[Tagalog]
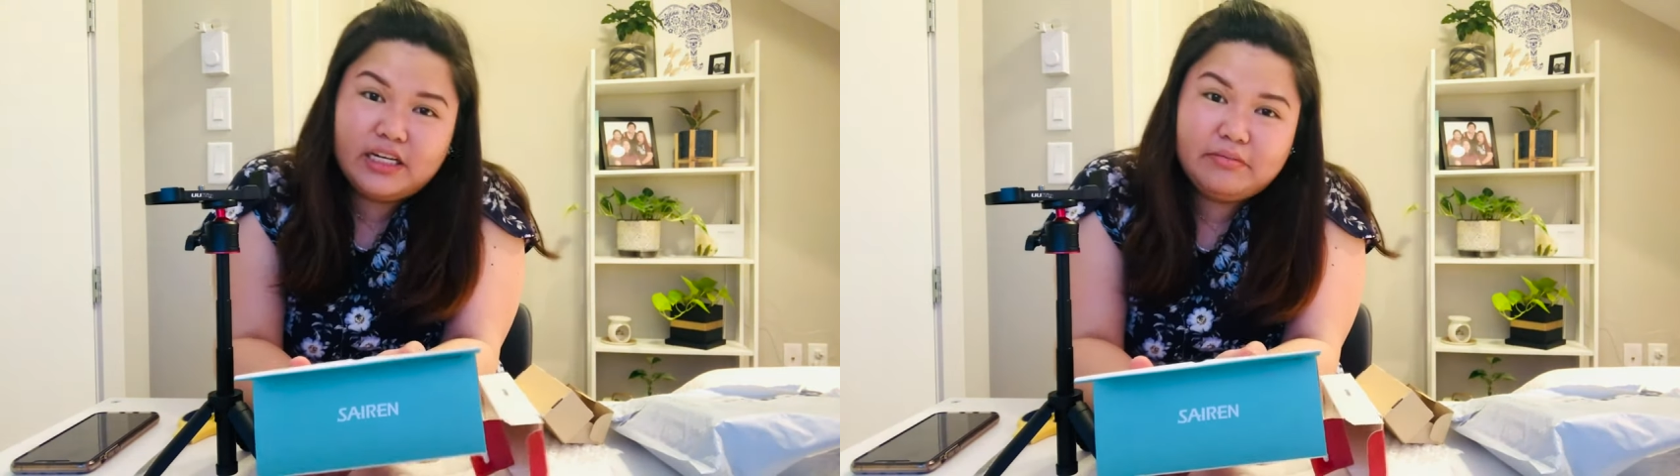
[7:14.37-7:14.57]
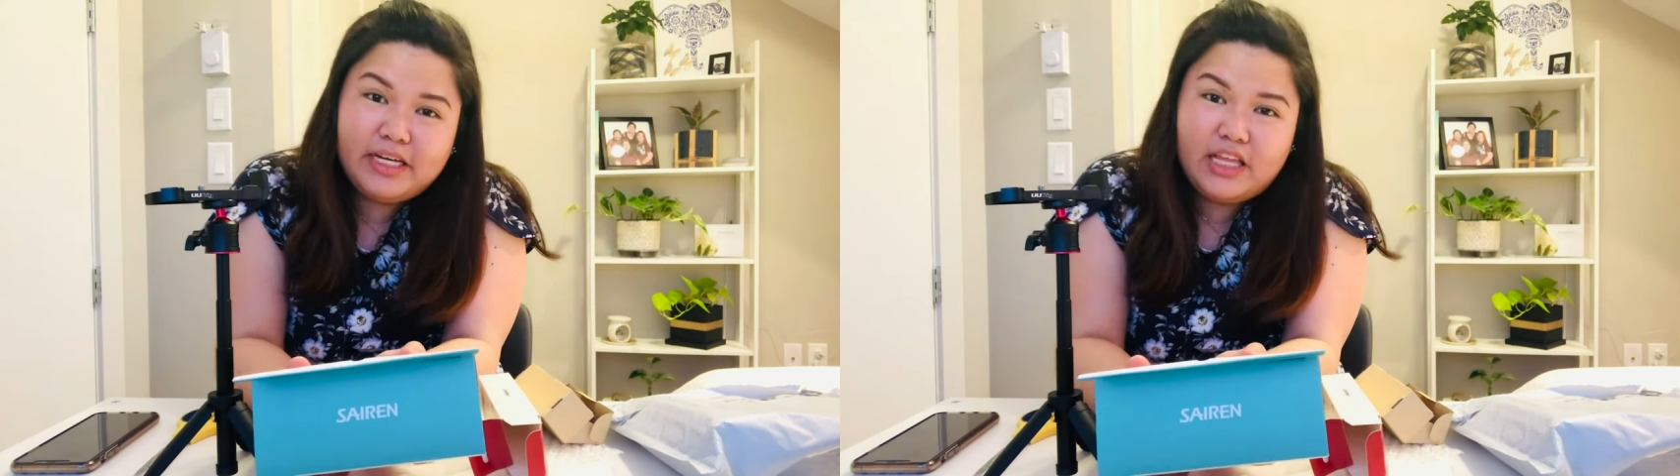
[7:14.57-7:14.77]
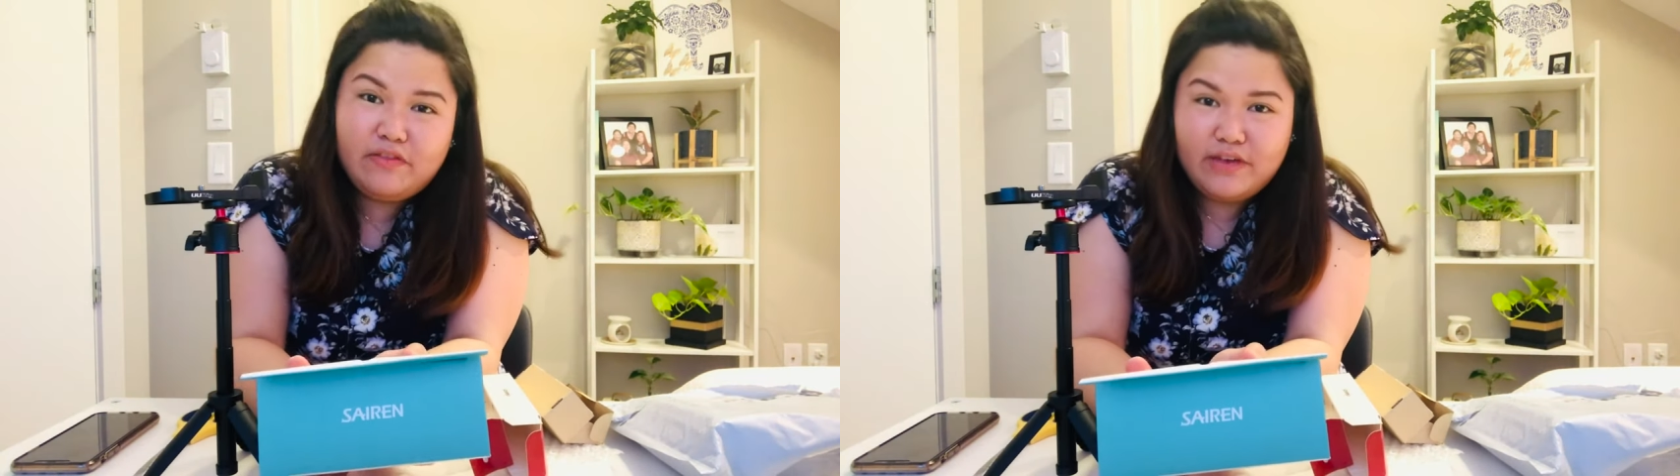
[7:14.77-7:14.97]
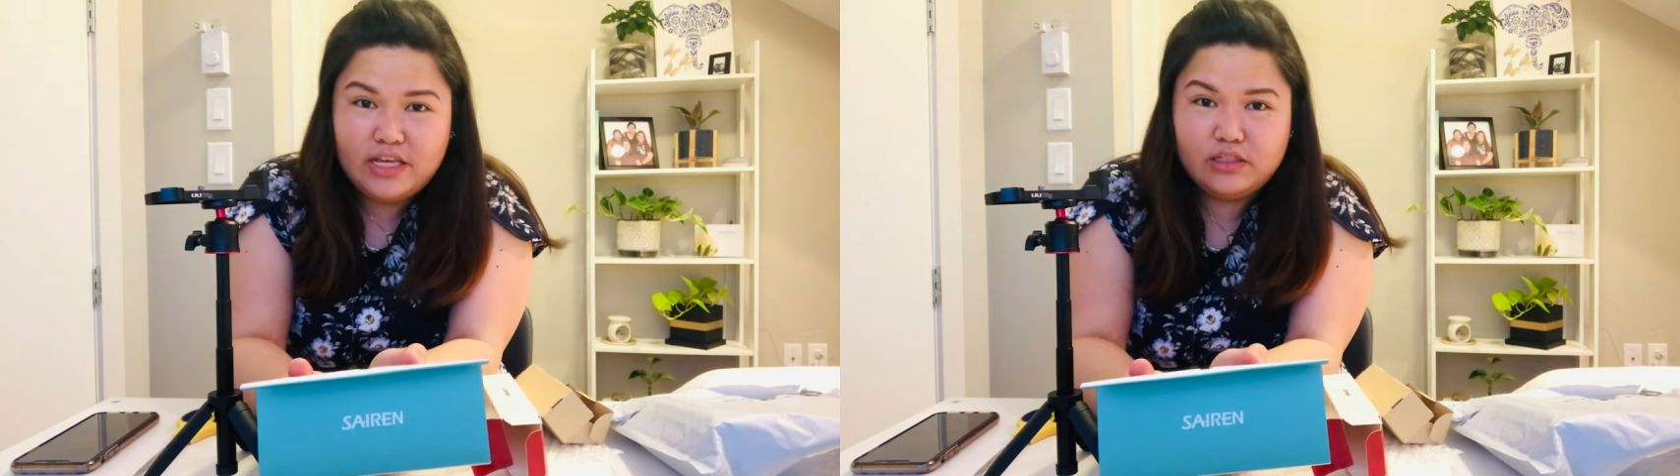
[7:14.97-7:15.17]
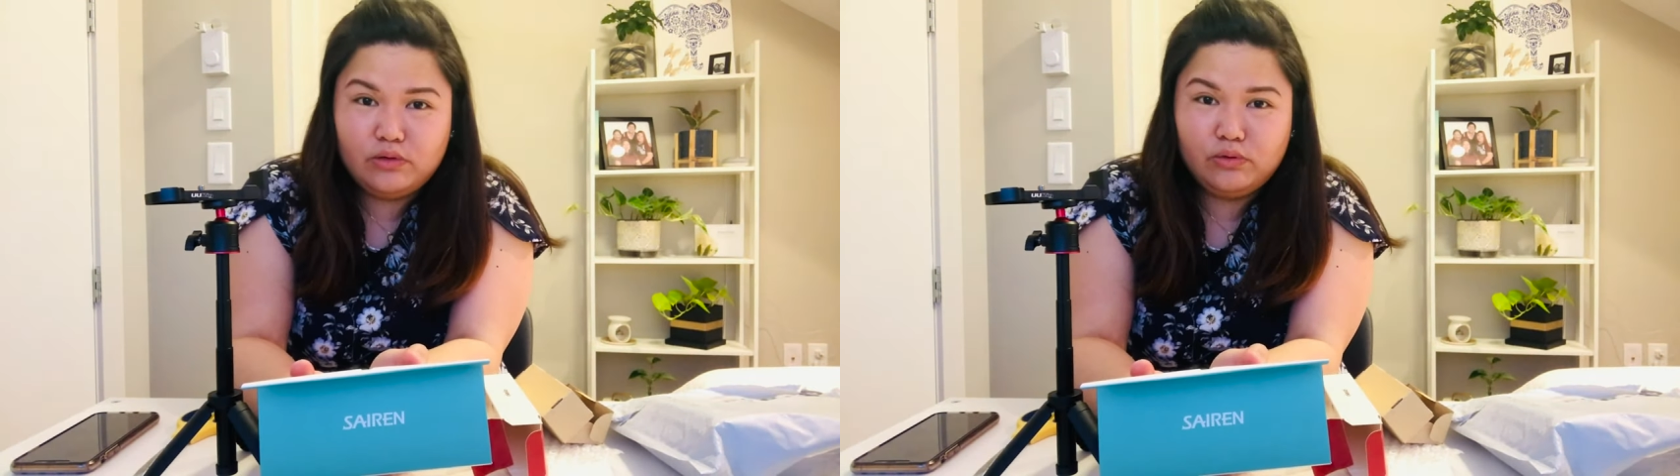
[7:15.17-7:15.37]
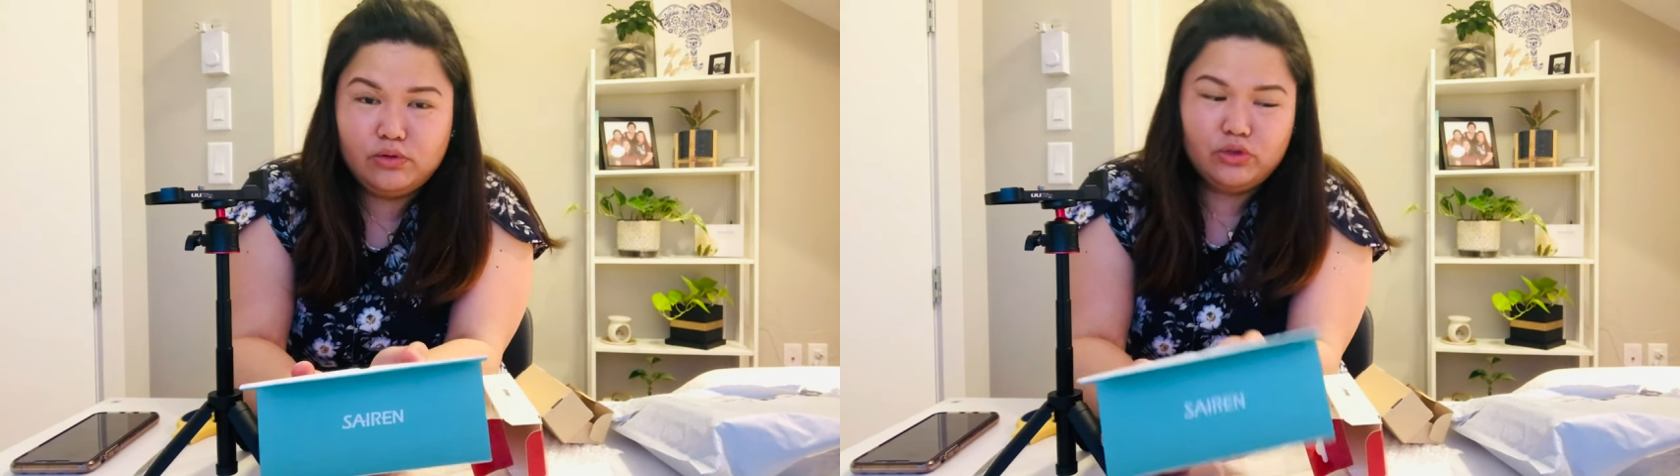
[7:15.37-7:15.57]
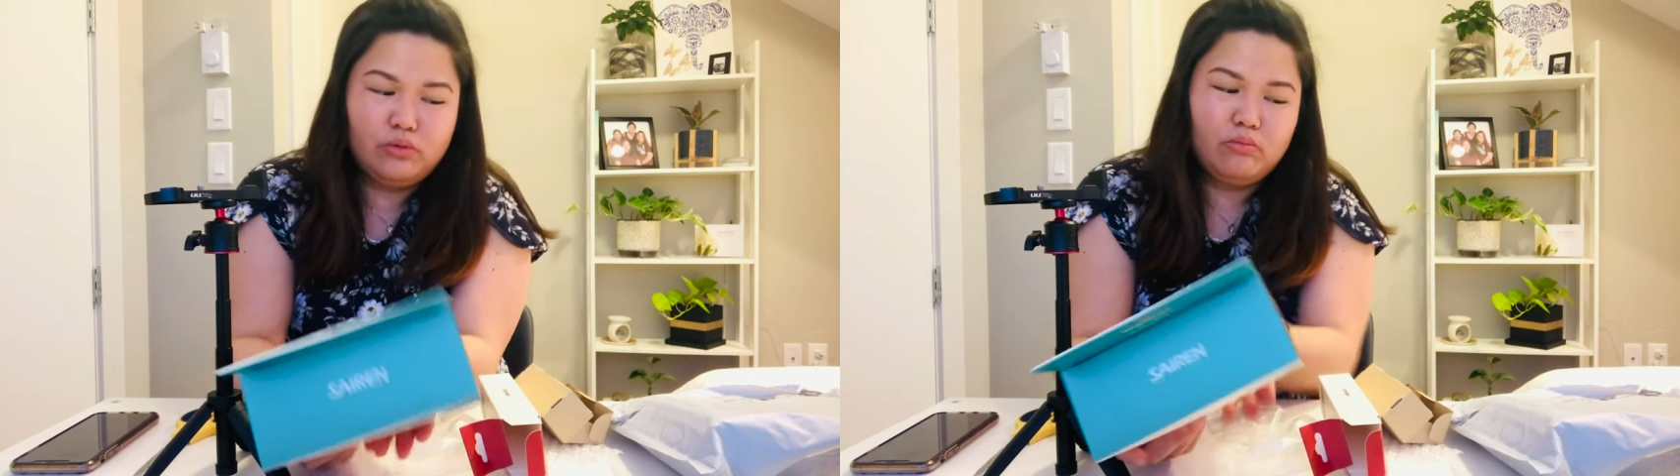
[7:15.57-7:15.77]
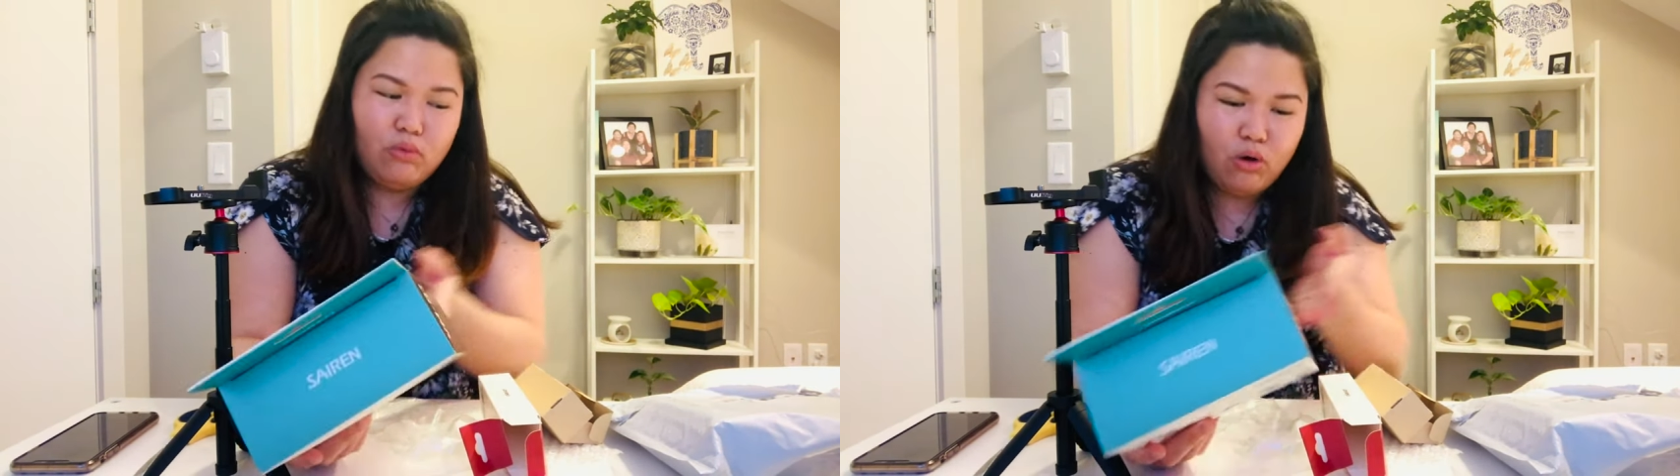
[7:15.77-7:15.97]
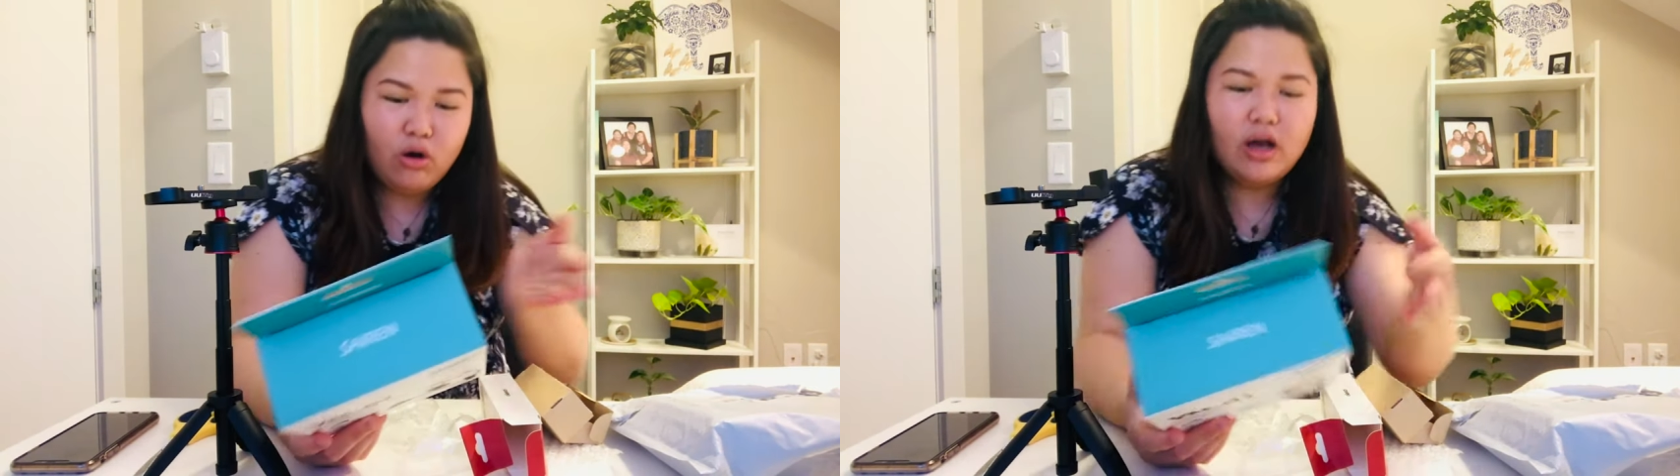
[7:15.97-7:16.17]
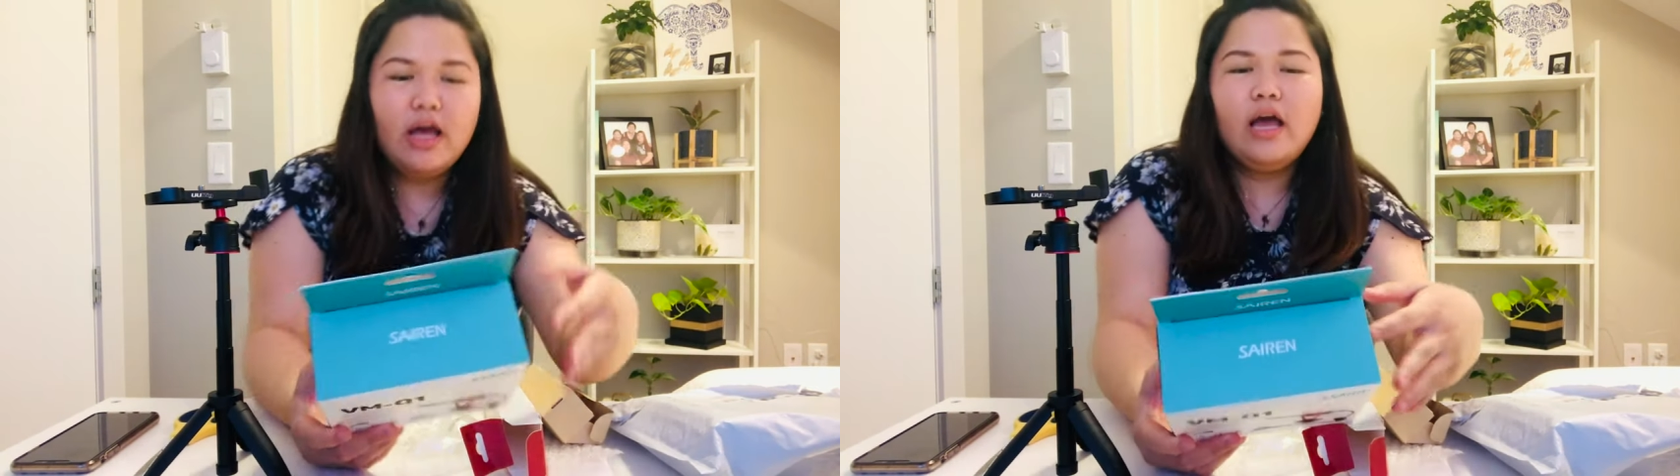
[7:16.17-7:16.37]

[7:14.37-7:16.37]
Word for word: mag-invest kung gusto mong